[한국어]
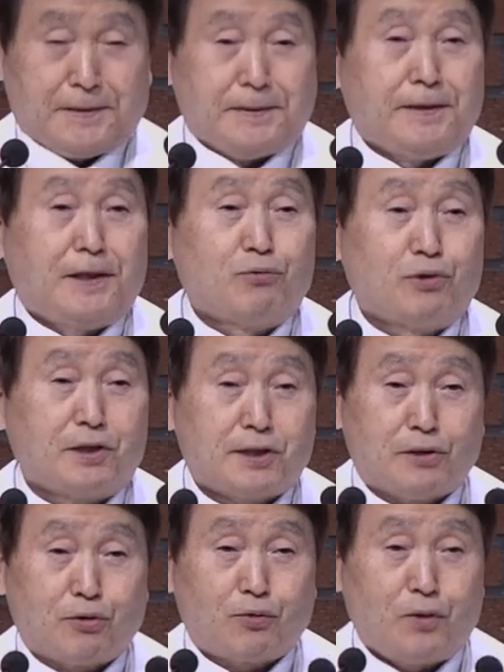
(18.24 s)
예, 우리
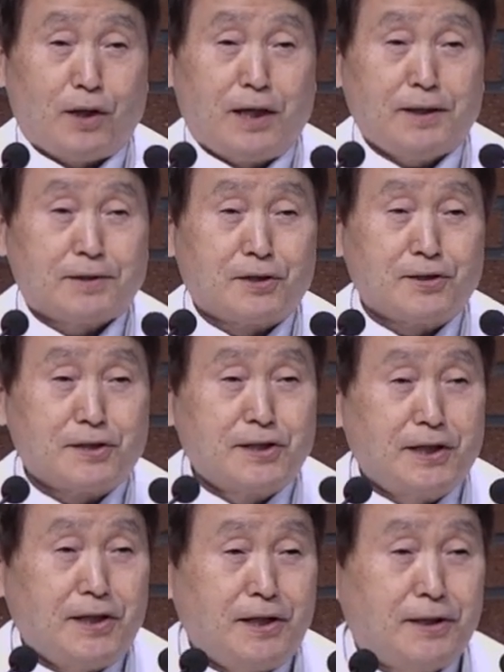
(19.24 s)
기교과
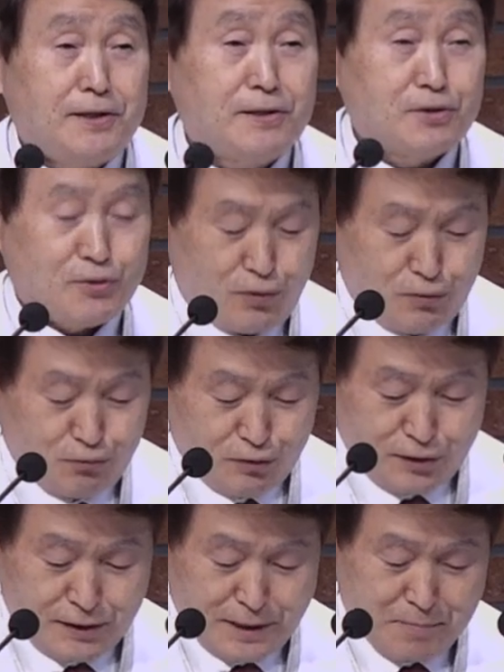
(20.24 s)
전체 특성
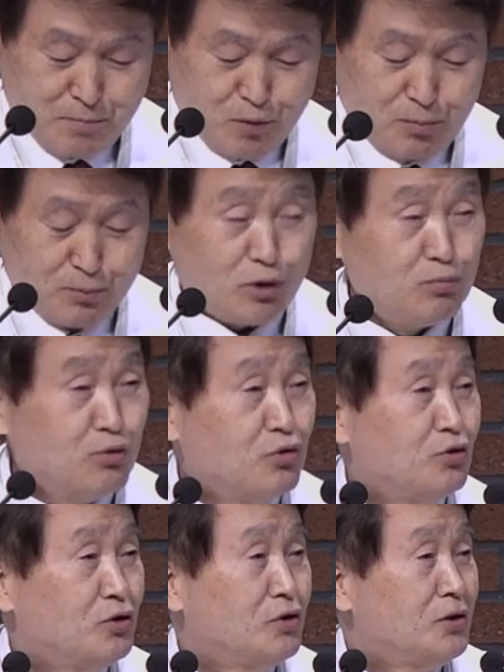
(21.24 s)
우리는 한 몸
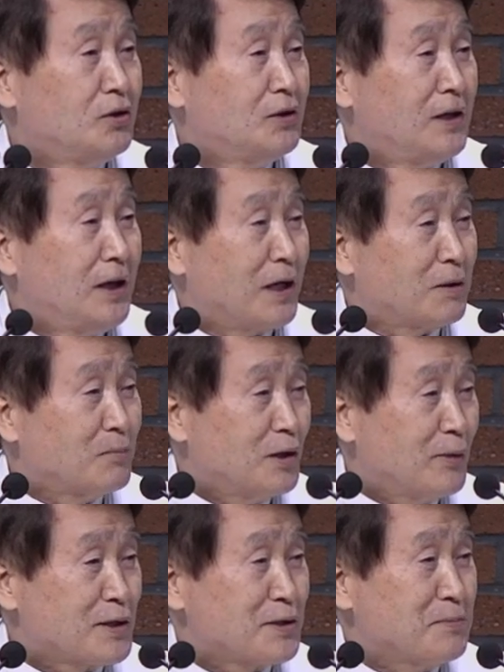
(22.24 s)
너무
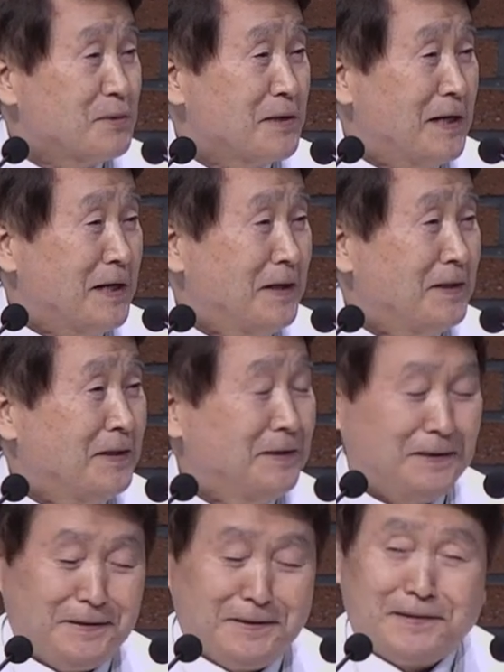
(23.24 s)
아름다웠습니다.
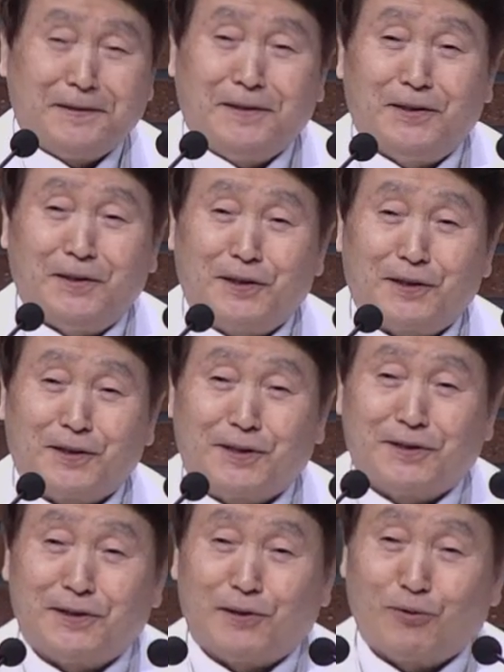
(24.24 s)
아,
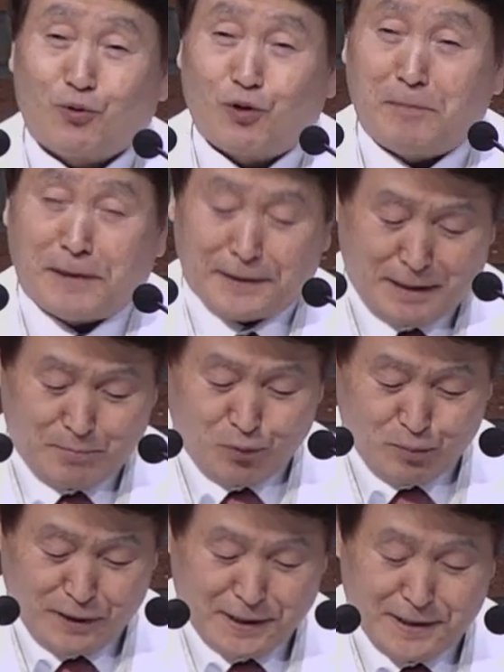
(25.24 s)
기교과만 한
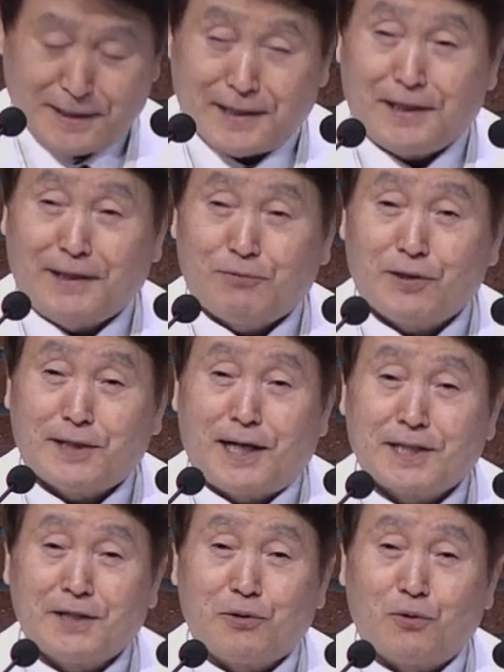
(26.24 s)
몸이 아니라 우리
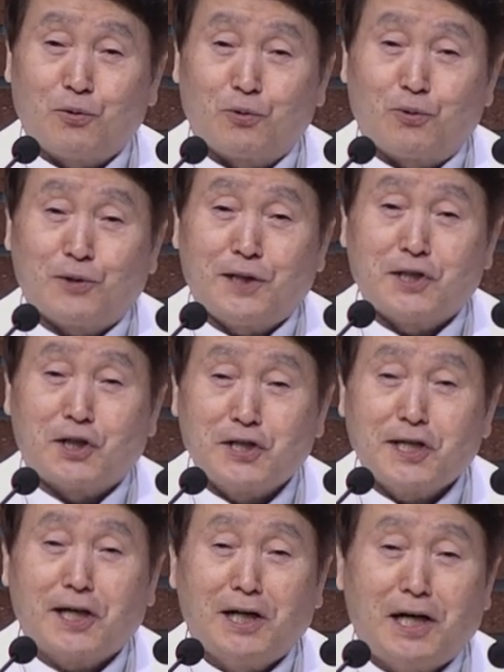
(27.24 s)
장신 공동체
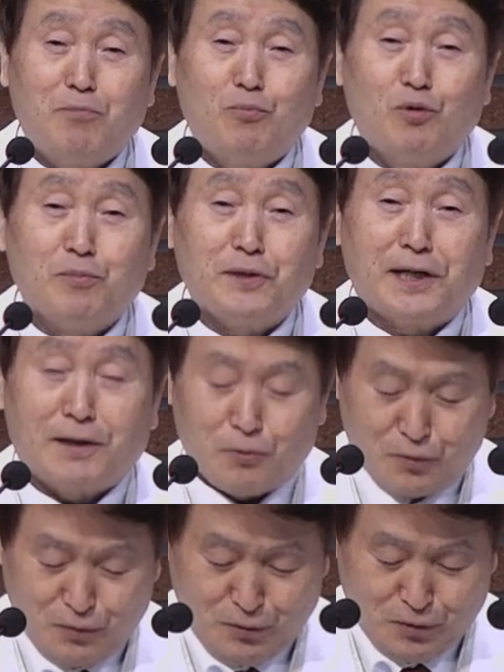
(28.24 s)
전체가 한
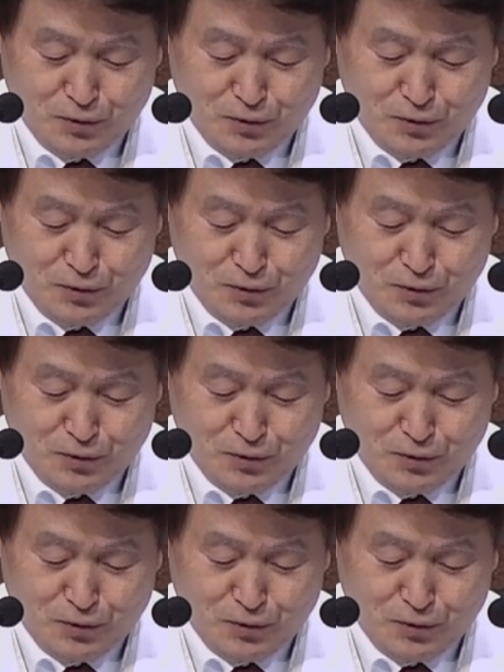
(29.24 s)
몸이라고